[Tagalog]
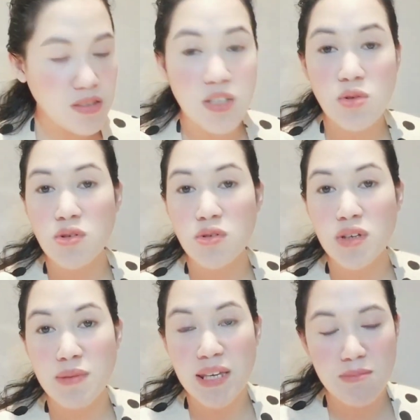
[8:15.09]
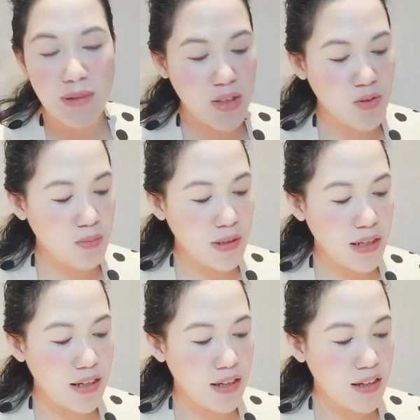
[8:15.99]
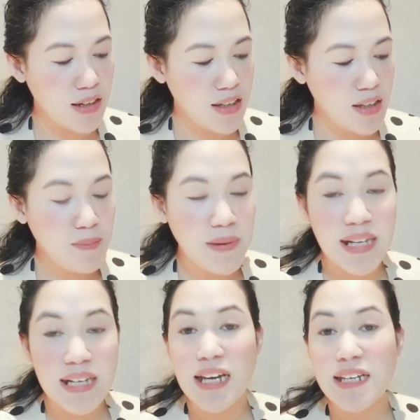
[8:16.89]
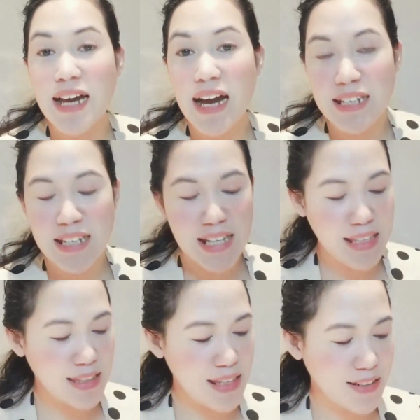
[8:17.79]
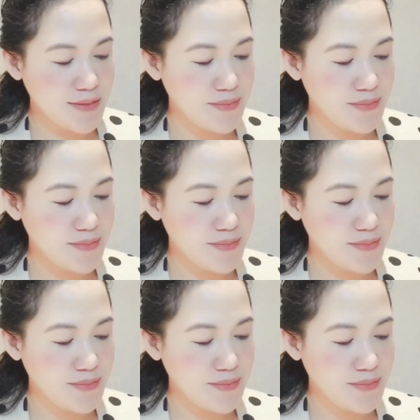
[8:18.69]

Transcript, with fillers: Siguro iba-iba yung mga pinagdadaanan natin.